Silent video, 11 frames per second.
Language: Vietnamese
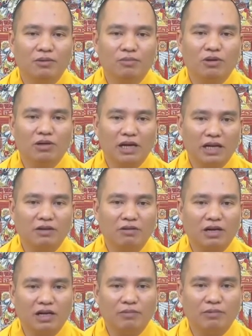một lần
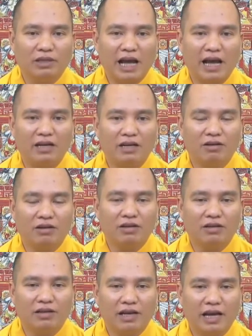hoặc là một tháng được
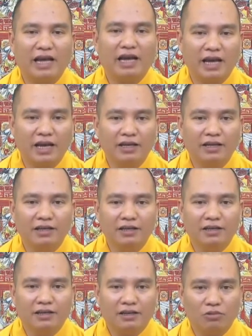khoảng hai ngày
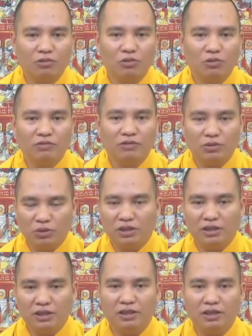cộng tu như vậy duy
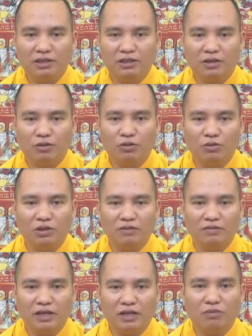trì cái sự cộng tu như
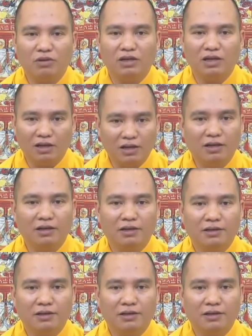vậy công đức rất lớn